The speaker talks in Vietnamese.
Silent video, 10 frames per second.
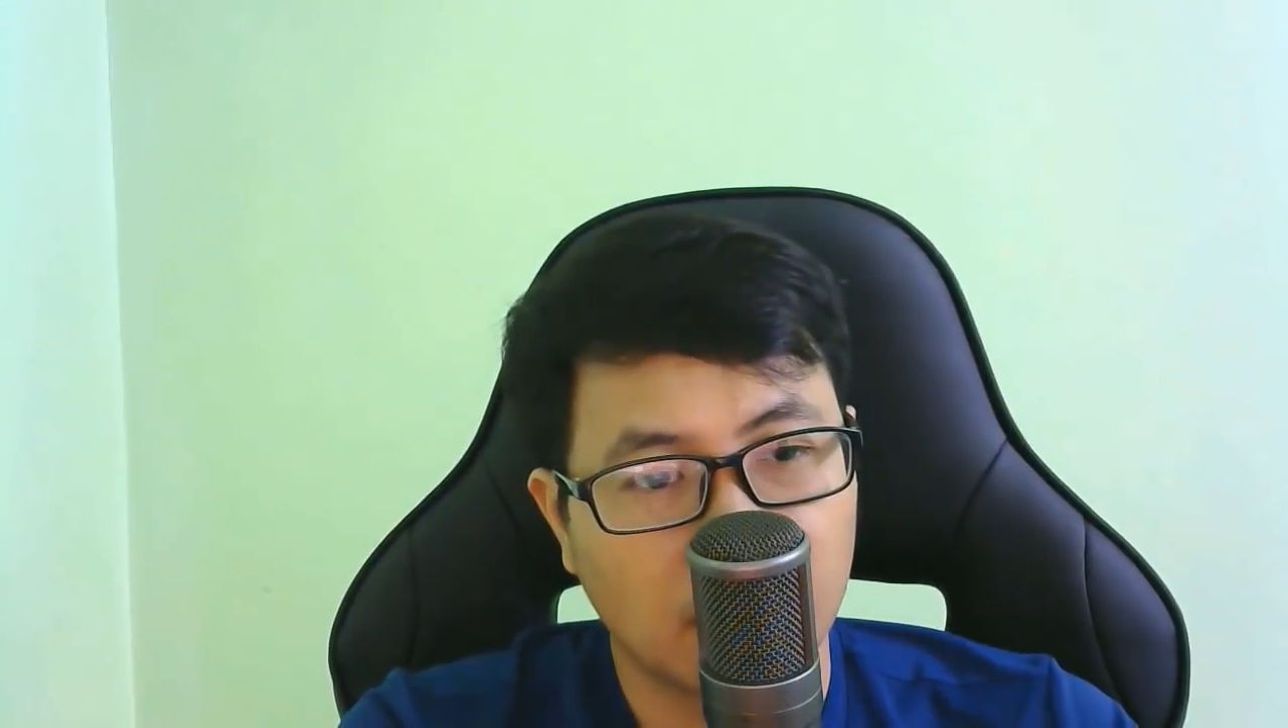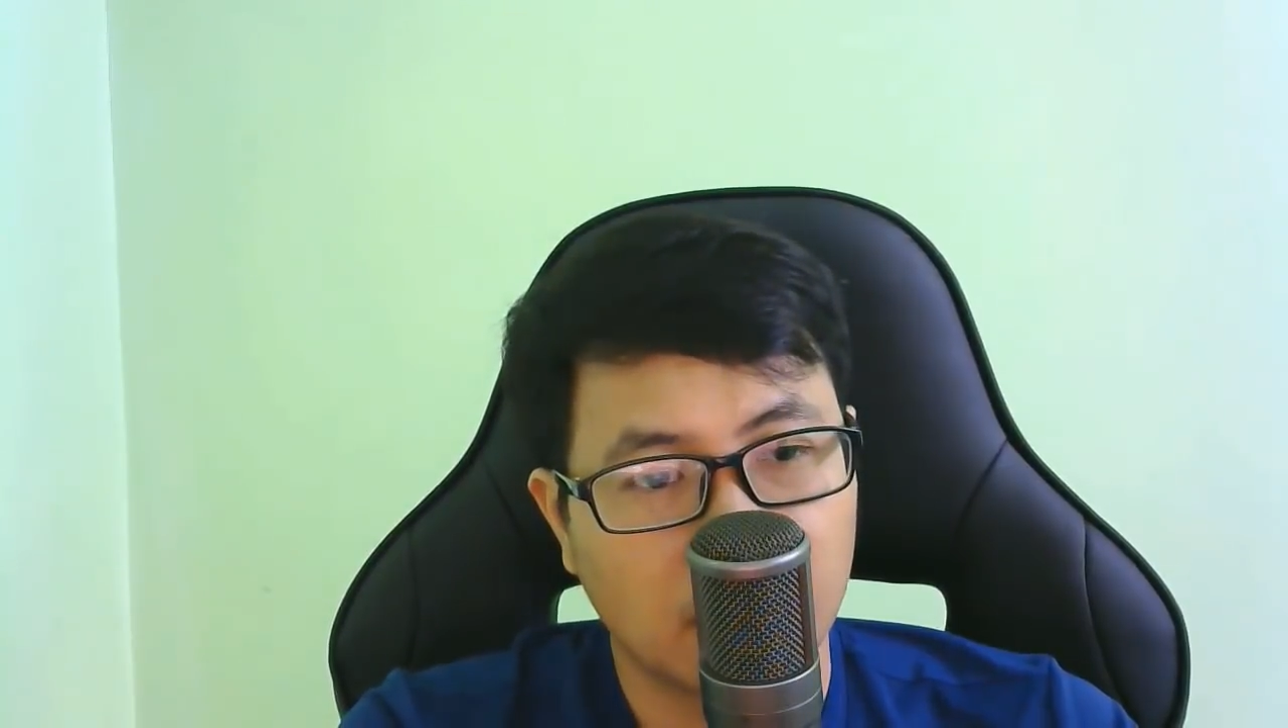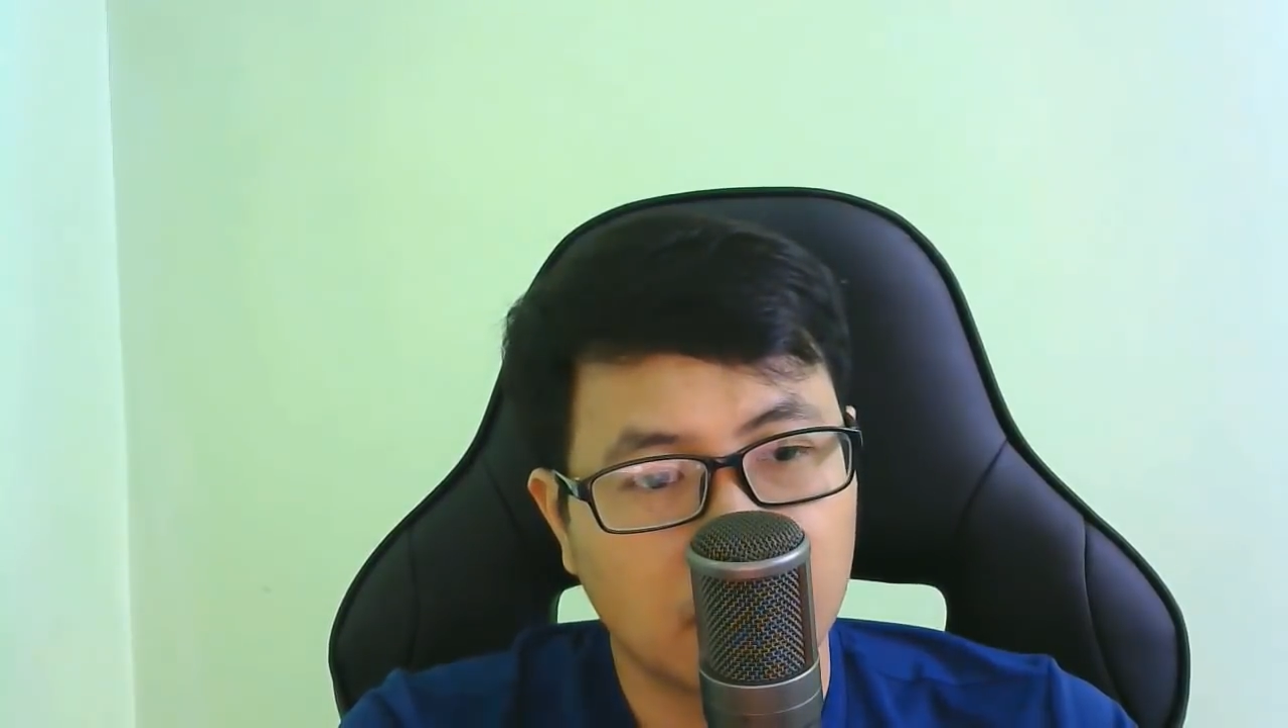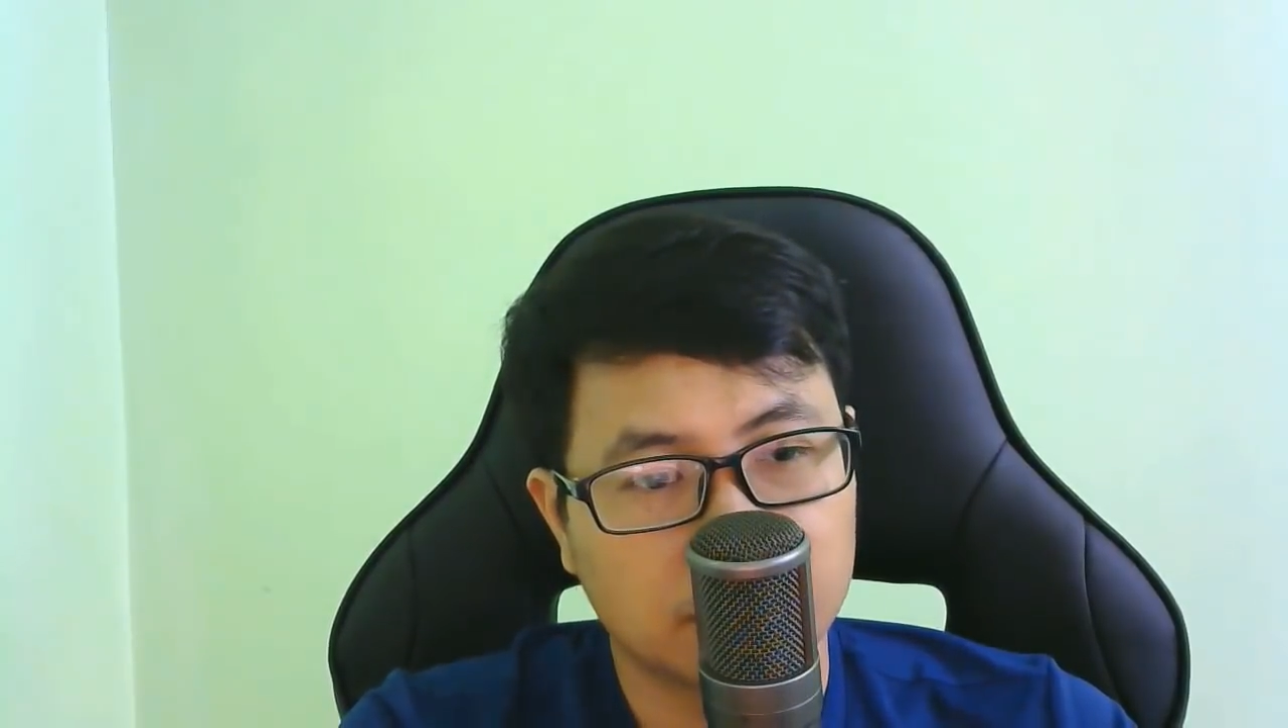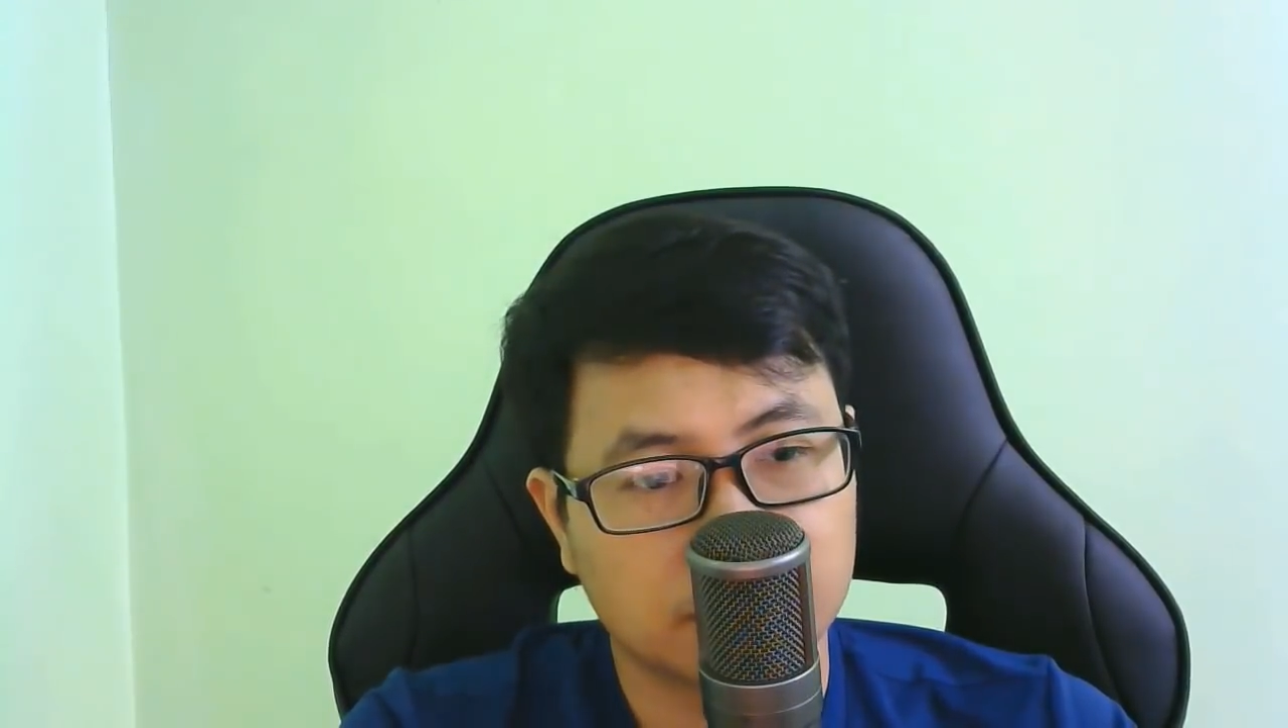
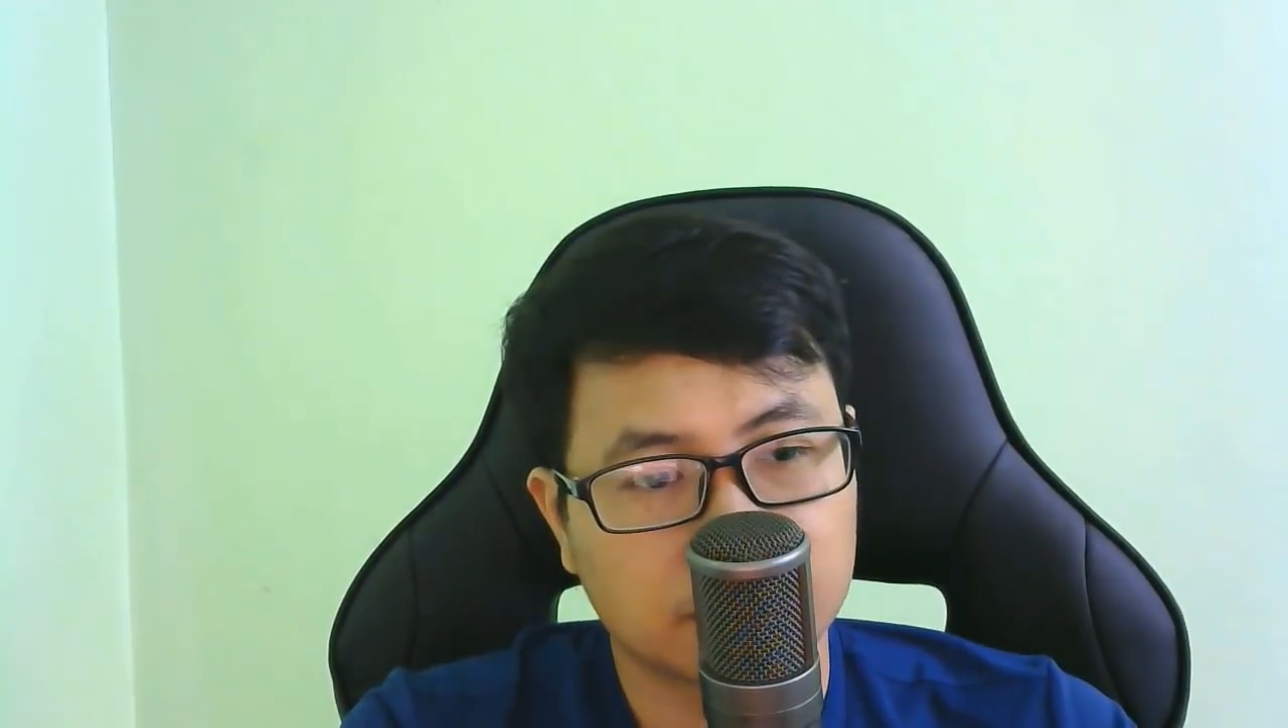không ngờ